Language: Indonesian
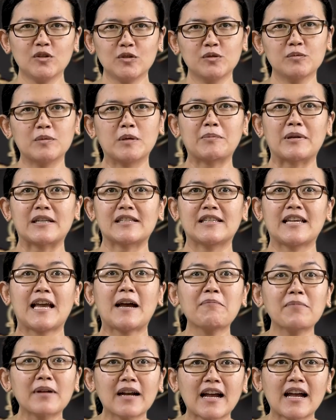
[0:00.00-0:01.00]

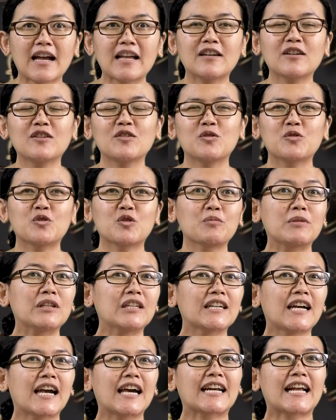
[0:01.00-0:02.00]
mempersiapkan untuk
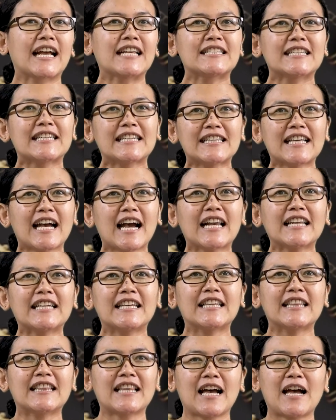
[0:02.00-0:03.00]
mendengarkan cerita
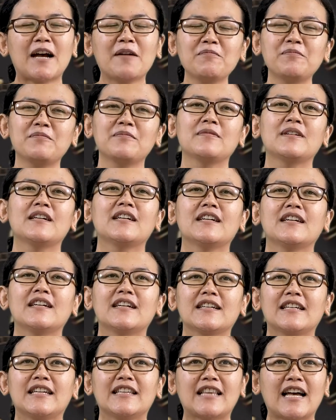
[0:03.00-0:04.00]
Alkitab.
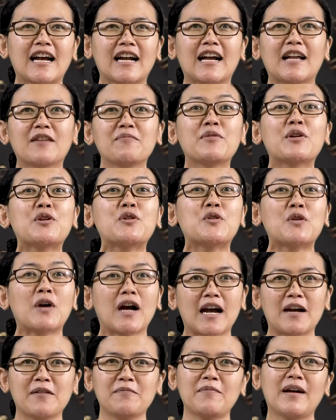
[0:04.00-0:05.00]
Kita akan
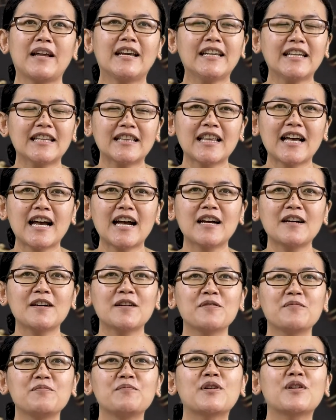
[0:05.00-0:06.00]
berdoa. Mari kita
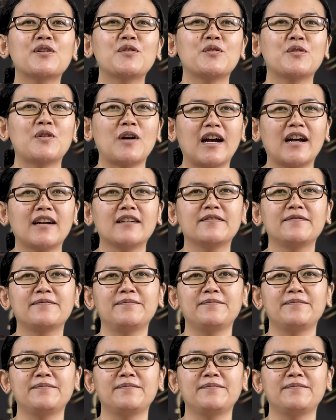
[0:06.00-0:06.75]
berdoa.